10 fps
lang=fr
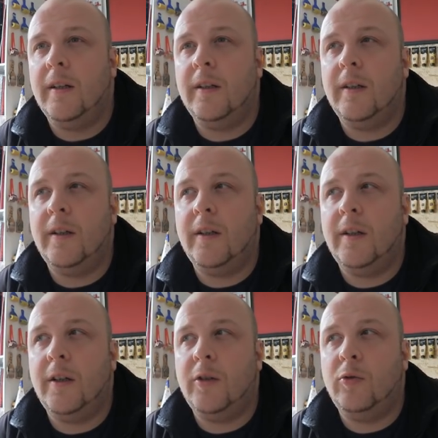
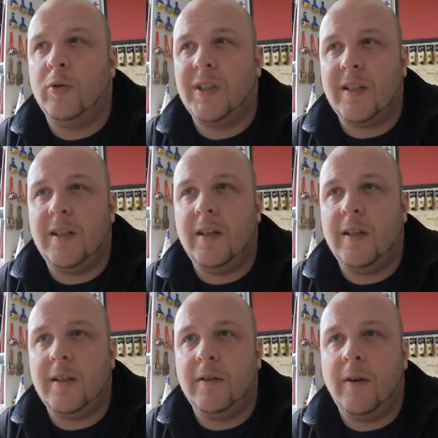donc ça
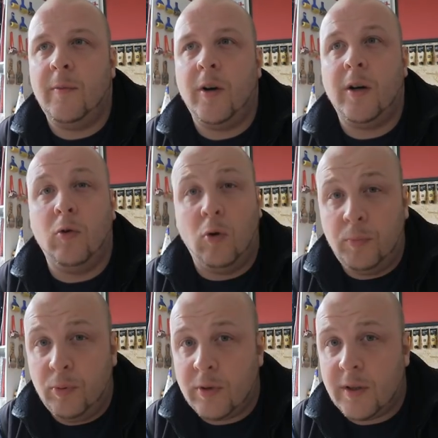c'est vraiment un gros plus,